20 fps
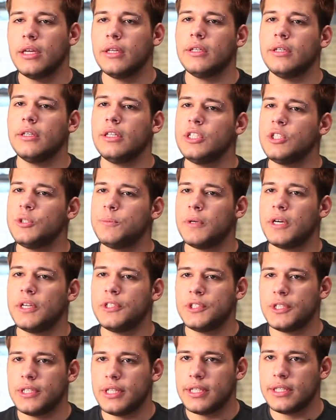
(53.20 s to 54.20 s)
E, iç
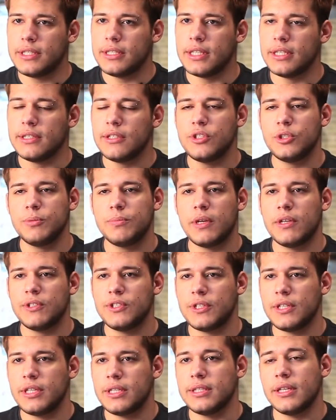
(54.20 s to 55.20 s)
parçalarını da dış
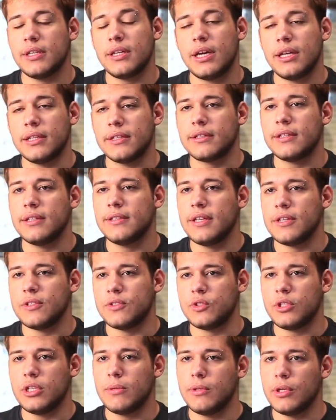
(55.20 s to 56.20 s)
parçalarını da rahatlıkla
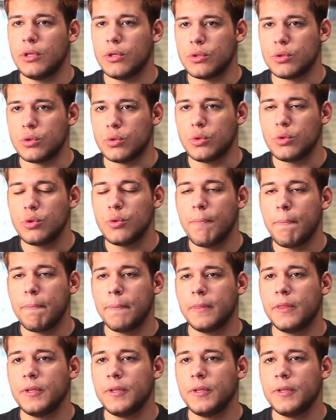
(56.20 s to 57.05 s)
değiştirebiliyorsunuz.